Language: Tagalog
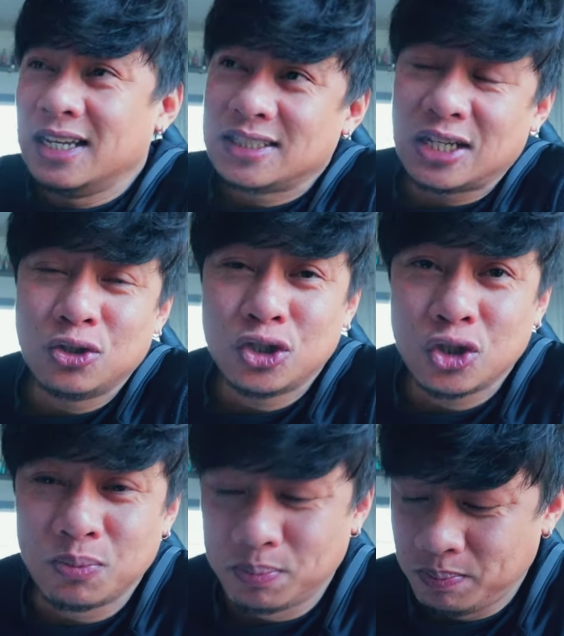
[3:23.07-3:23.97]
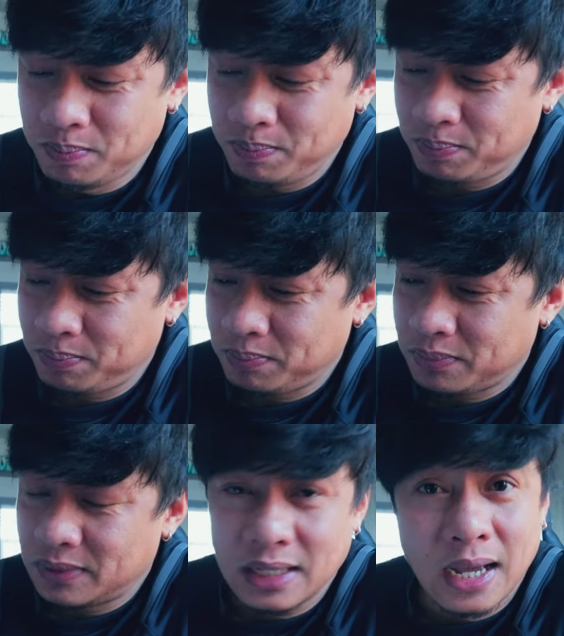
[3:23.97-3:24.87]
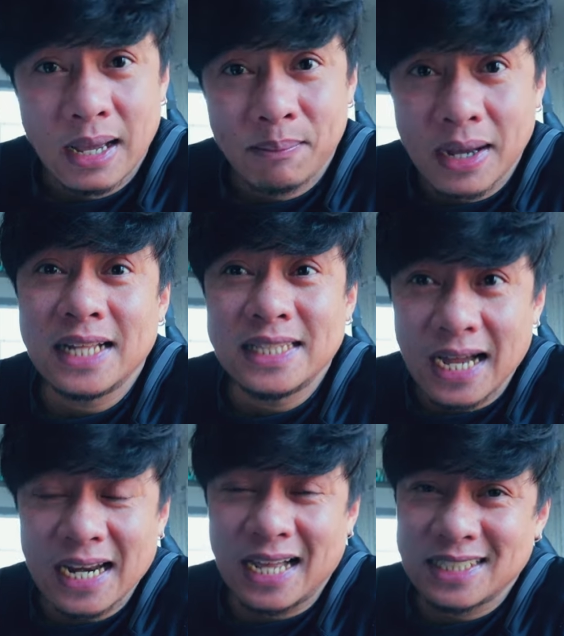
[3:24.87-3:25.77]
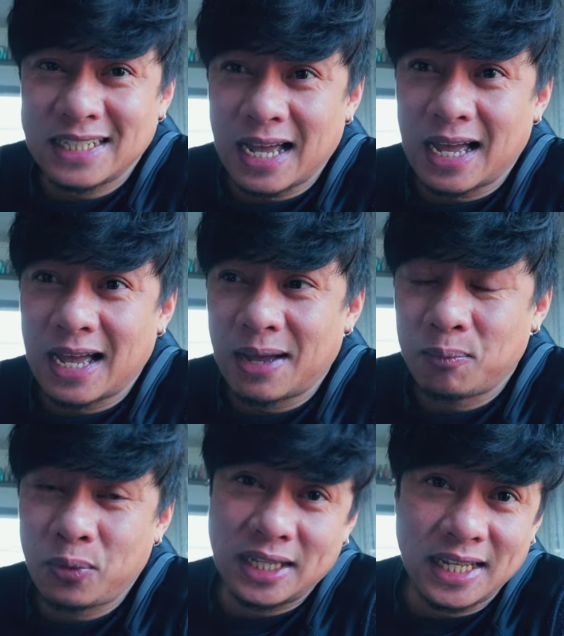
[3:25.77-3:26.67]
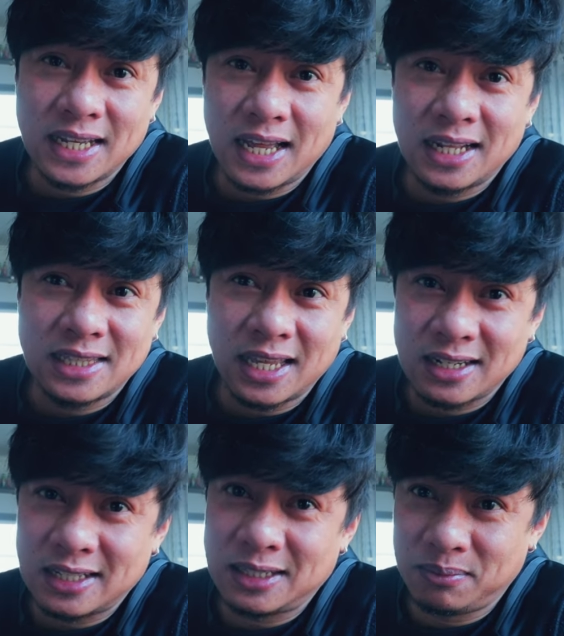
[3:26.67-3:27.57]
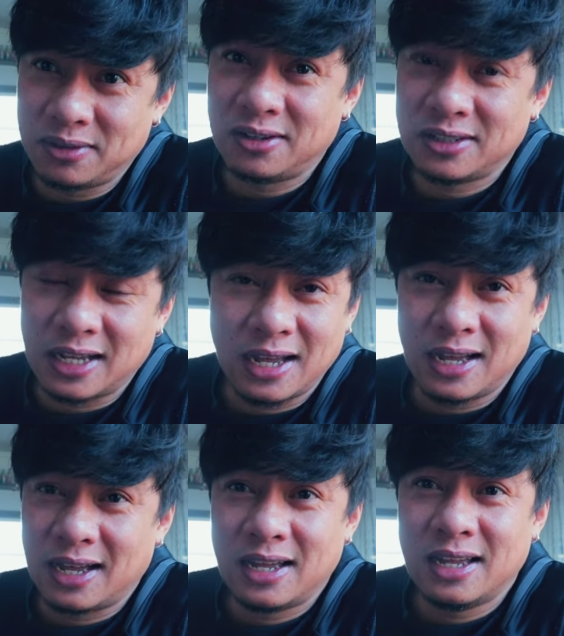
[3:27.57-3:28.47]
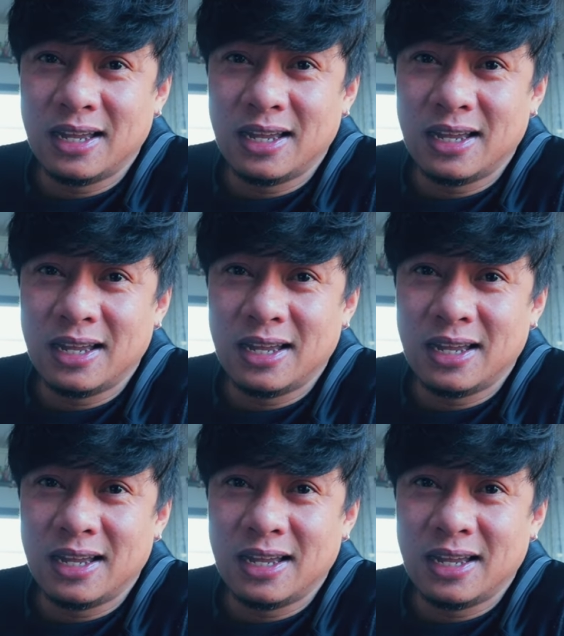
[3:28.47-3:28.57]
sa YouTube na magandang klase na pwedeng alternative no na